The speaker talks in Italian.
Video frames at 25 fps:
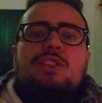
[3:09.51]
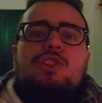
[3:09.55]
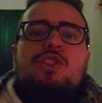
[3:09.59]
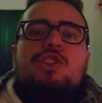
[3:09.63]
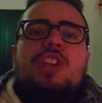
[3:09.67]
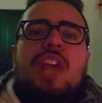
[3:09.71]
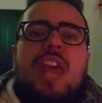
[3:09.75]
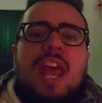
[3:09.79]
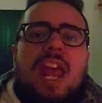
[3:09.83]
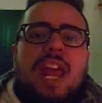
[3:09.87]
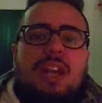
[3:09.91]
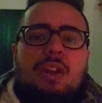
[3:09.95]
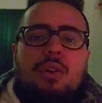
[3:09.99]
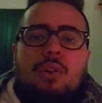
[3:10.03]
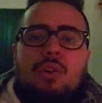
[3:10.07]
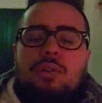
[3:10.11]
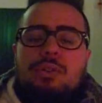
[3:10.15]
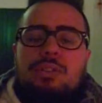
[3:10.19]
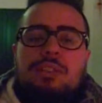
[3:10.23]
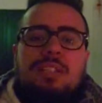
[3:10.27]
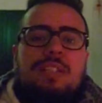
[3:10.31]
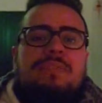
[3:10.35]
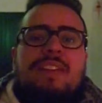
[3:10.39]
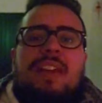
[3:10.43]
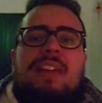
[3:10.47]
il
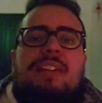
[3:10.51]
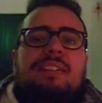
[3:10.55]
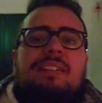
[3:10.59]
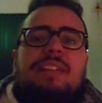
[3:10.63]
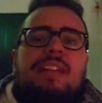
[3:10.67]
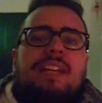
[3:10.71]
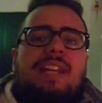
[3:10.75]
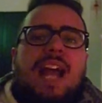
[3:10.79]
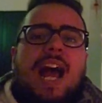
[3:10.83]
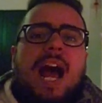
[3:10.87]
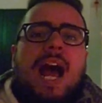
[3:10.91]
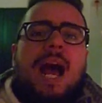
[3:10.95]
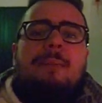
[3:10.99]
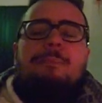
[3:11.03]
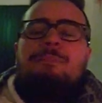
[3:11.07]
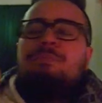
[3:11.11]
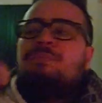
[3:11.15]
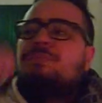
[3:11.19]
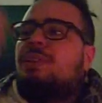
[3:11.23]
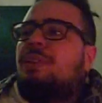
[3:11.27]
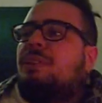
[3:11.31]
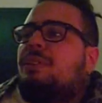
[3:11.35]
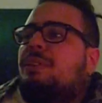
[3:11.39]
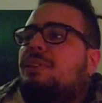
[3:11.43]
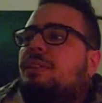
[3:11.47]
cielo
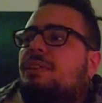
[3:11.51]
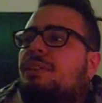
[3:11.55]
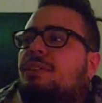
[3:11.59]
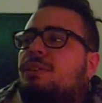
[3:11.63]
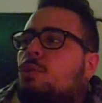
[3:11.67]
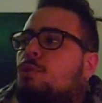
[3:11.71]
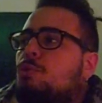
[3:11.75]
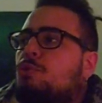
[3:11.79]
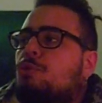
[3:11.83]
diventerà eh,